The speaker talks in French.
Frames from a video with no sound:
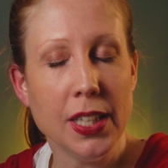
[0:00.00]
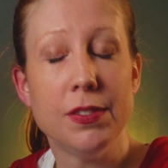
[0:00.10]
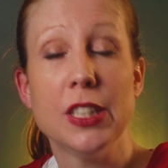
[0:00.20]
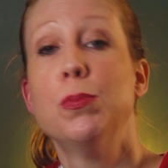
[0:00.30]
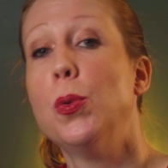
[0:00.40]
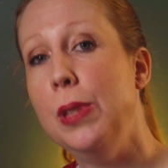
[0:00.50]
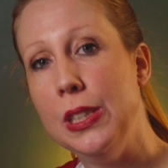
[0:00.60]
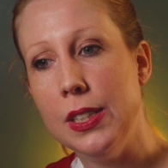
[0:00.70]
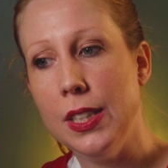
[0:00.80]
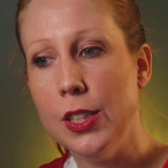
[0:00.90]
avec mon
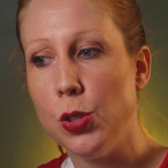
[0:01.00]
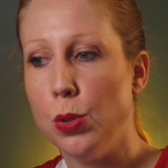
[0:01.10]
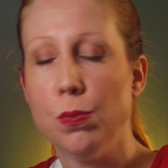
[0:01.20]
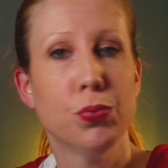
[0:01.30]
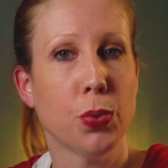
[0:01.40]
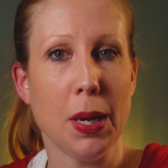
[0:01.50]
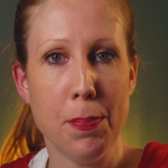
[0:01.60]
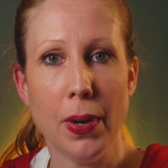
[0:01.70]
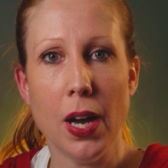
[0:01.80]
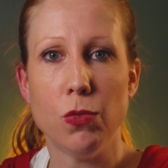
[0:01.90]
métier, je ne pourrais
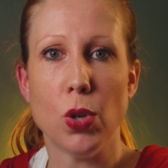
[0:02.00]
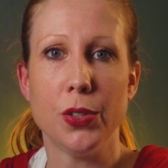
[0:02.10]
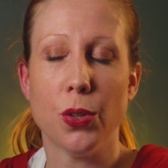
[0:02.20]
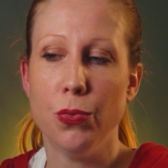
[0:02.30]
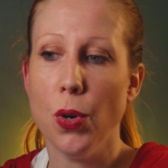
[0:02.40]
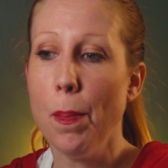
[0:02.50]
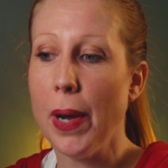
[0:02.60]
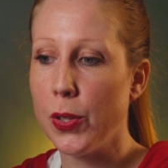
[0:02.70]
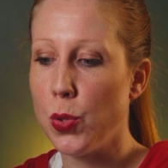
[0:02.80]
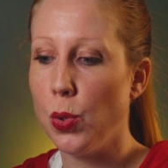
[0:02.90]
pas avoir d'enfants
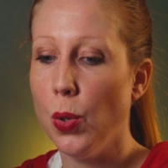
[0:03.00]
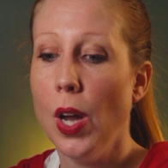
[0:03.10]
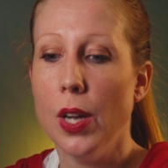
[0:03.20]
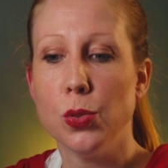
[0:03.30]
parce que